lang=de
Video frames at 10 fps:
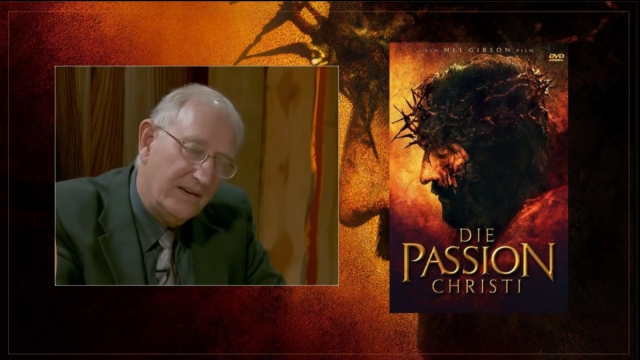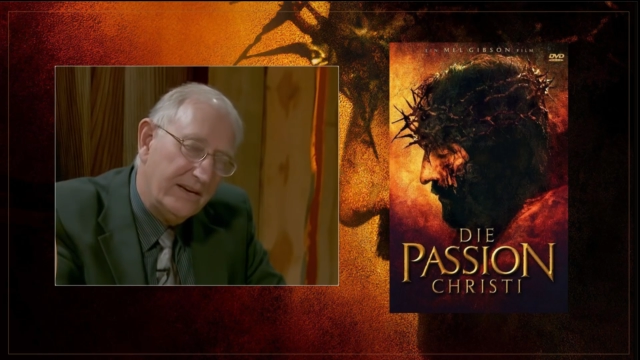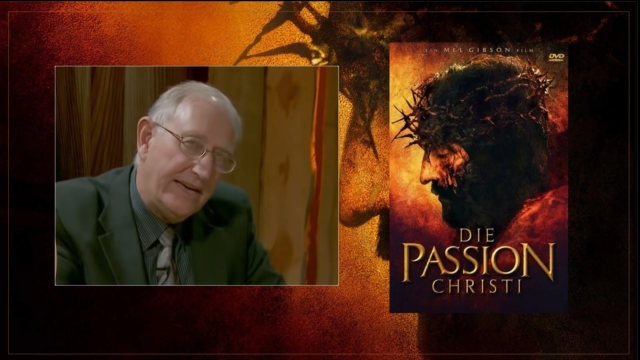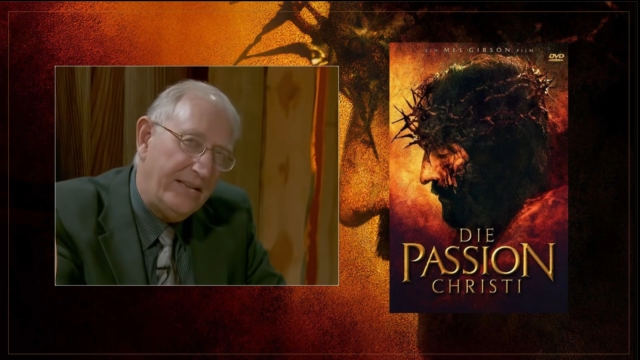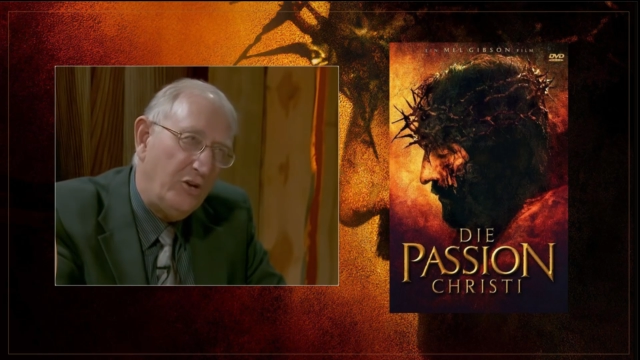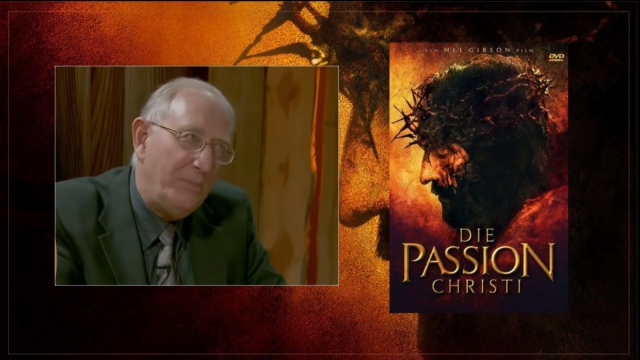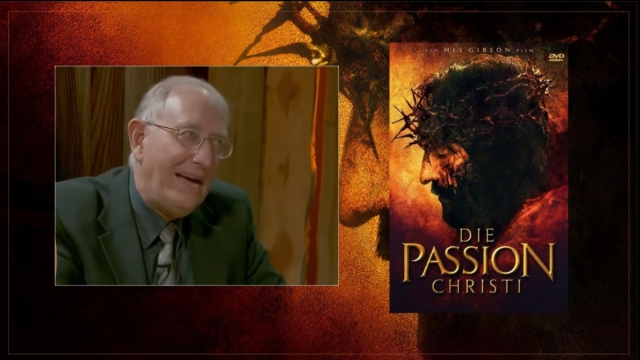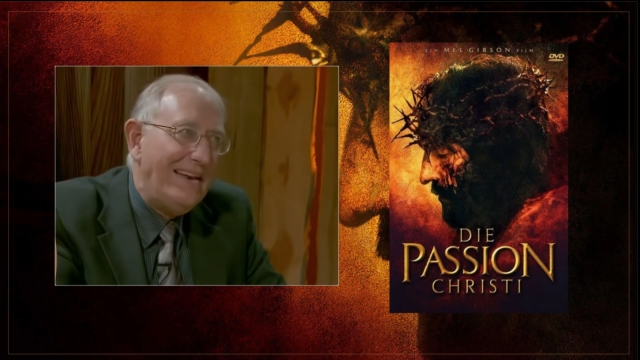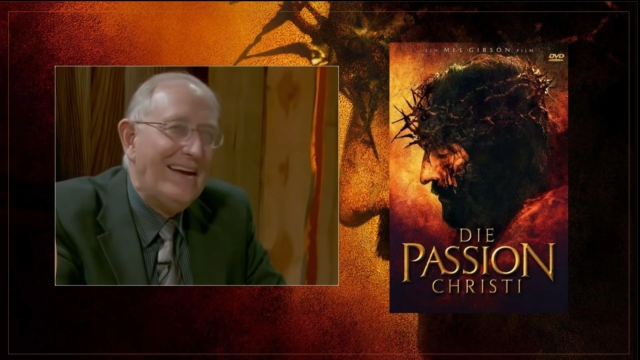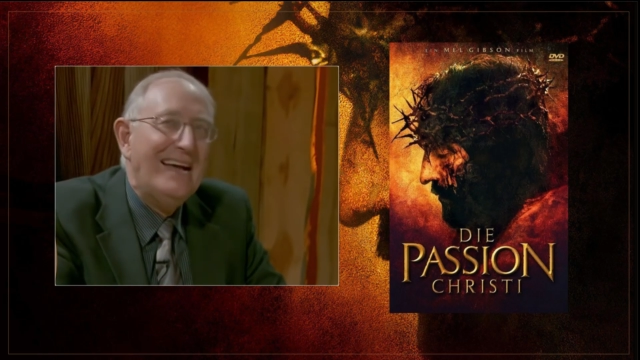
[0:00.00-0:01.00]
Rede über
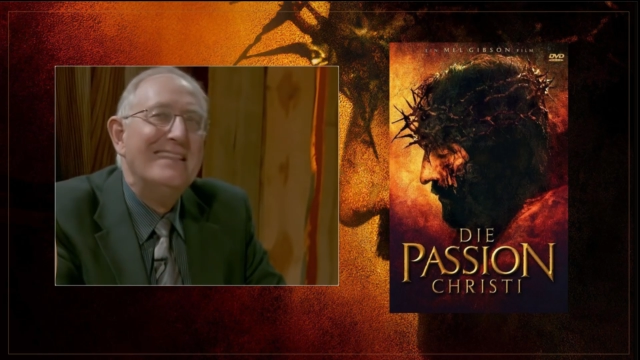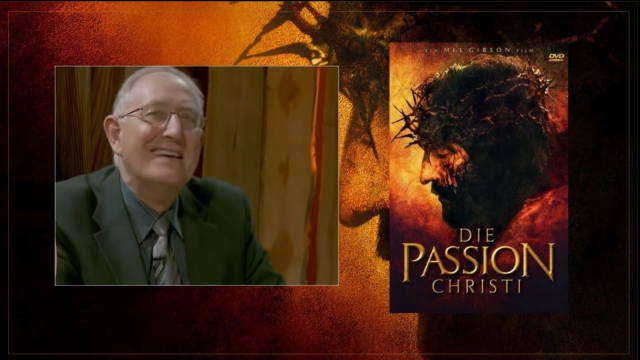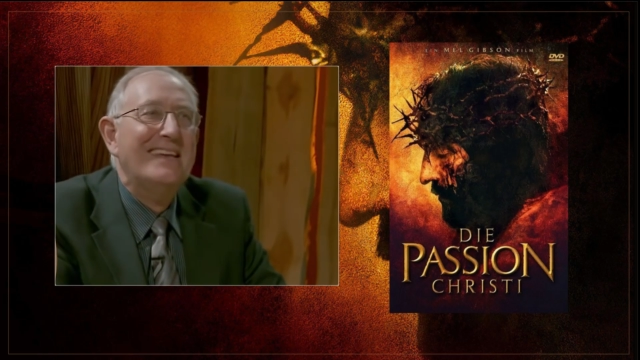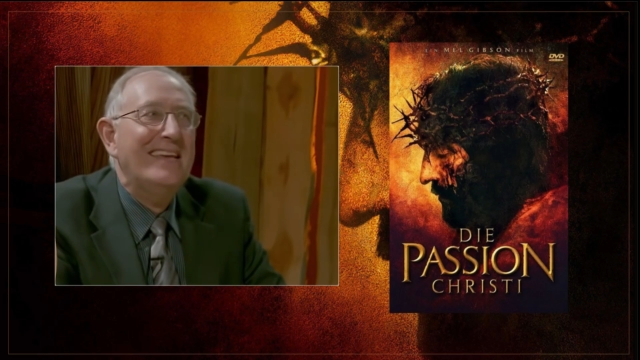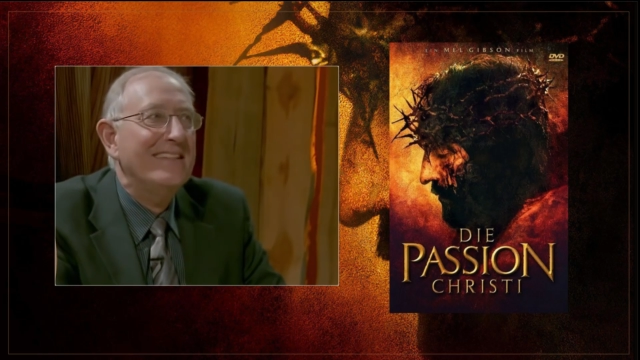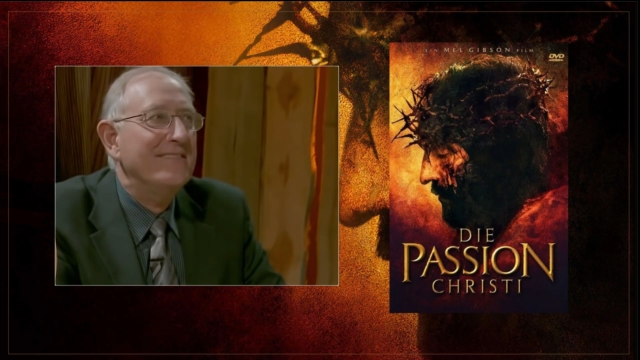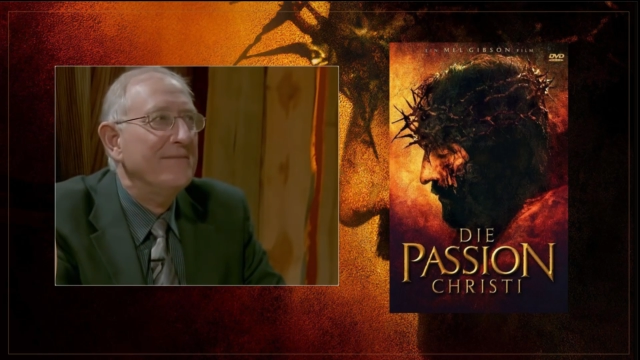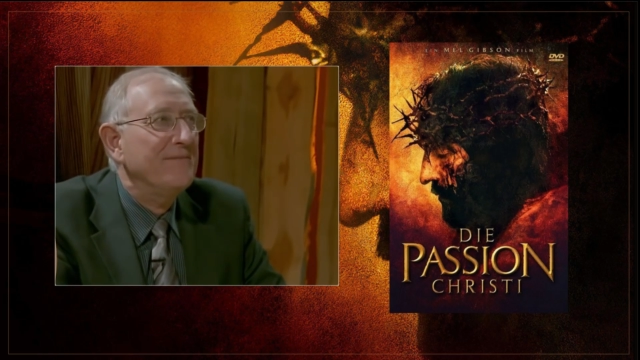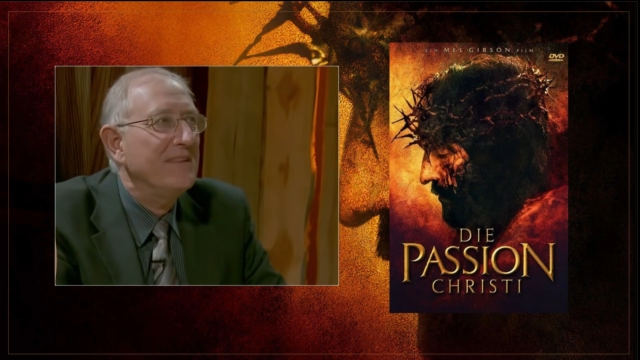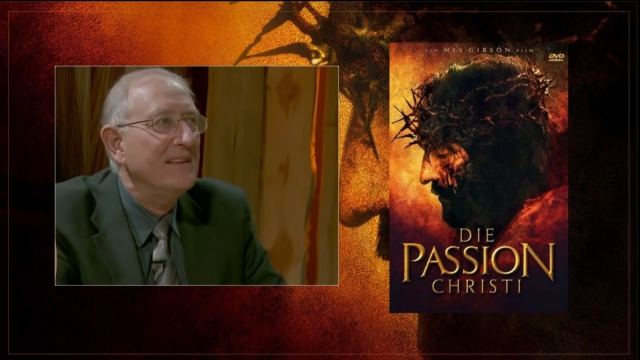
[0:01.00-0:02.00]
einen anderen
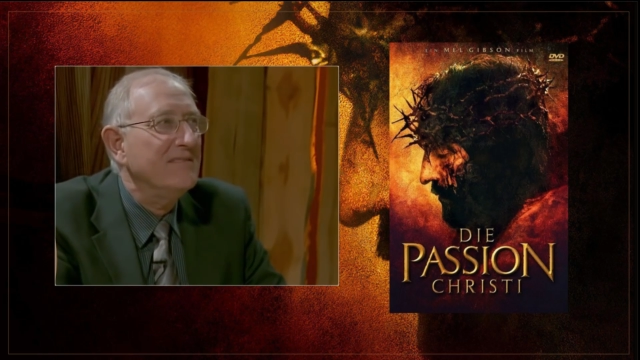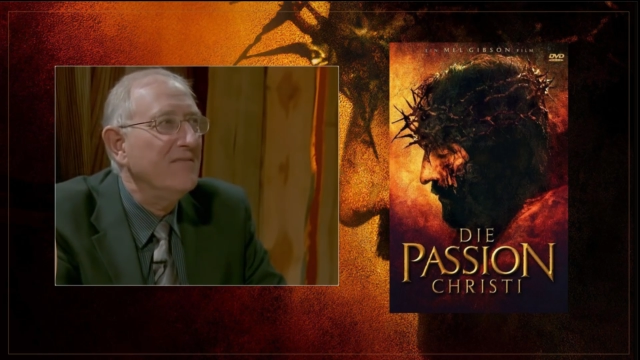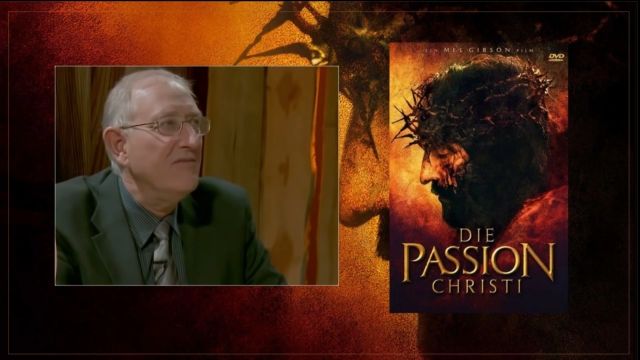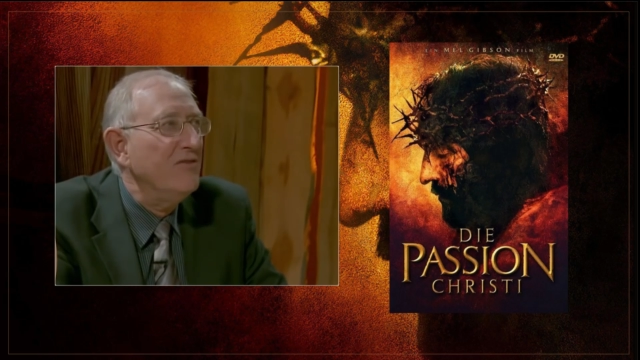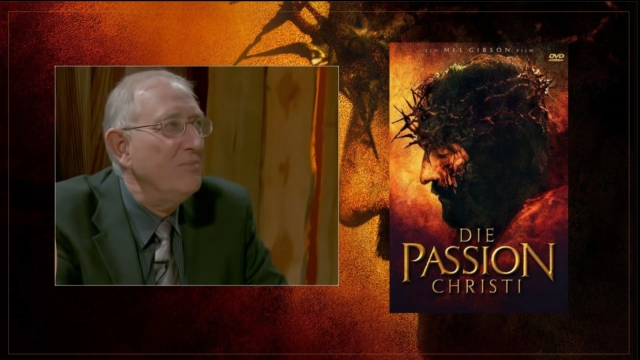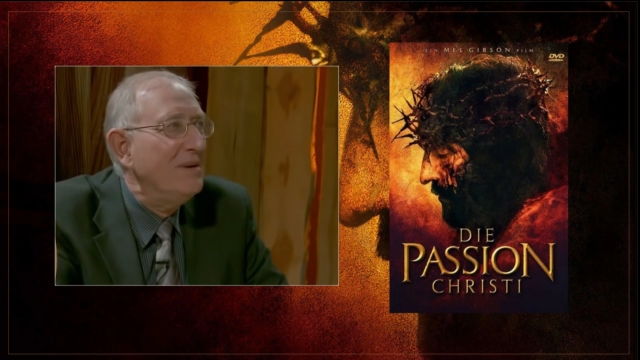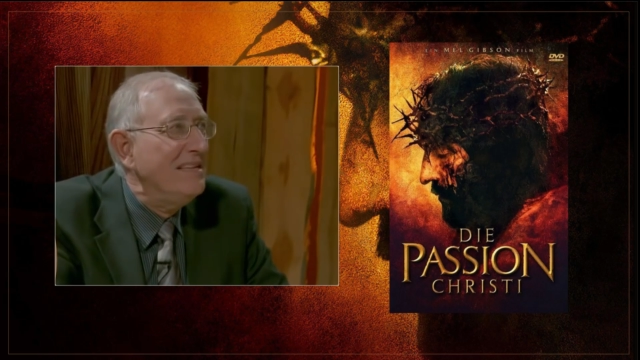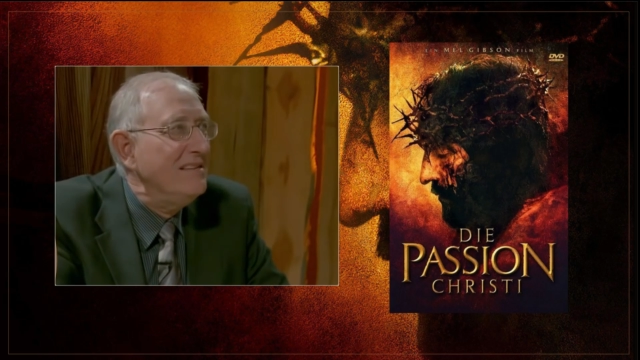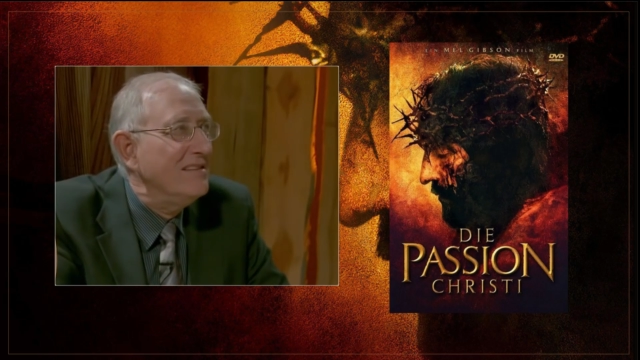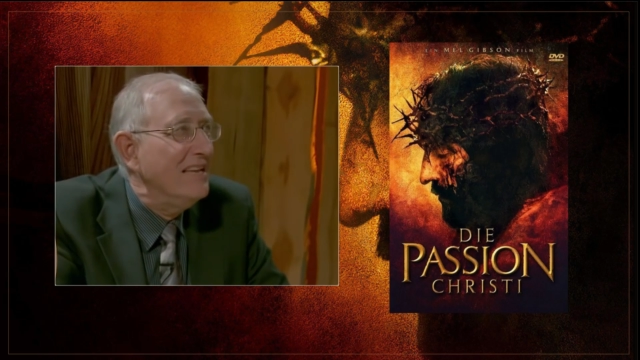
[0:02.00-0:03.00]
Hirten. Jetzt werden wir über
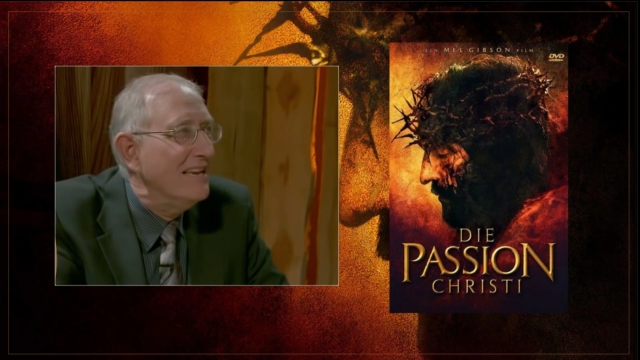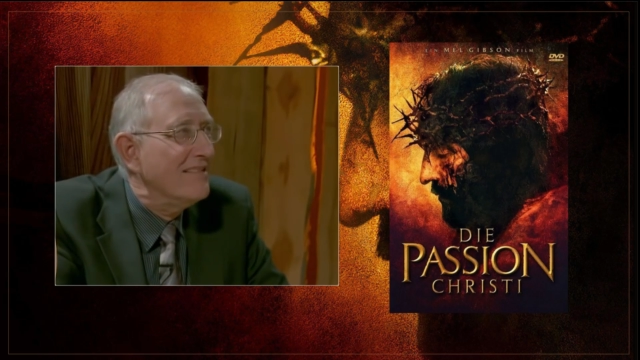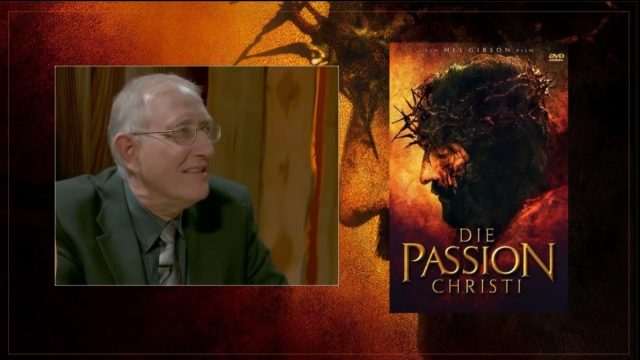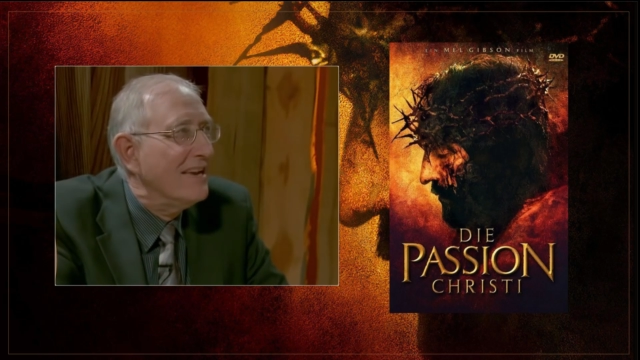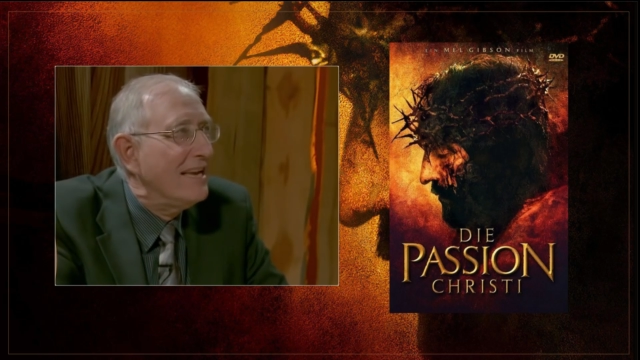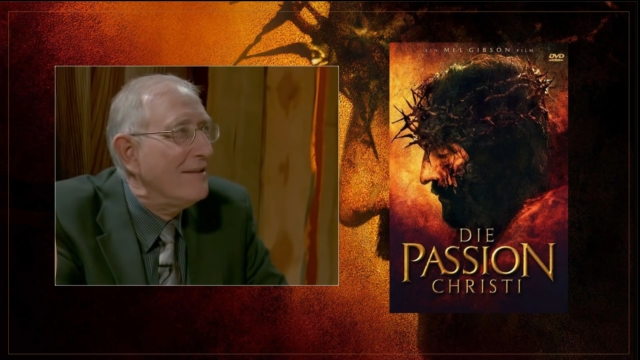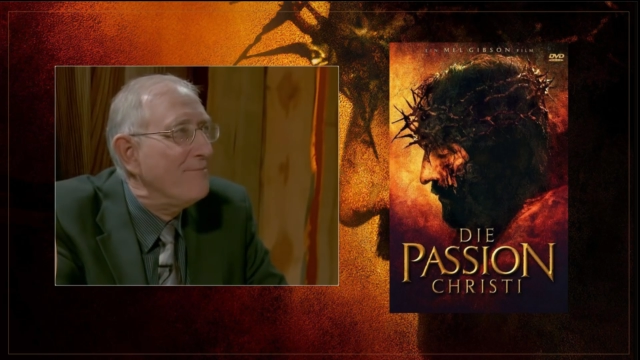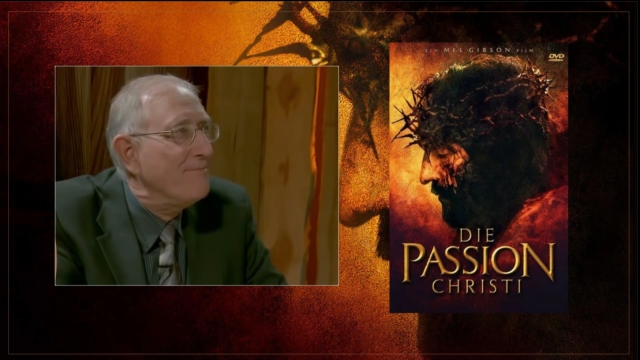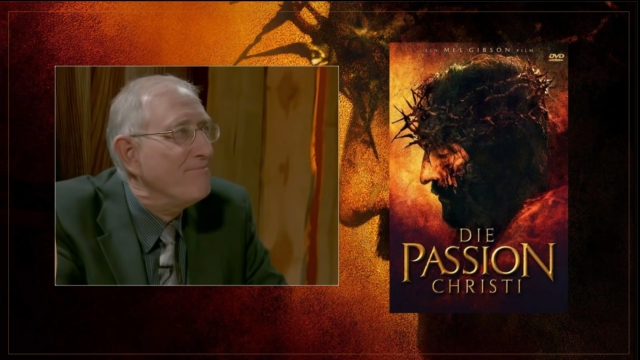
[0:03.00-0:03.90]
diesen Hirten reden.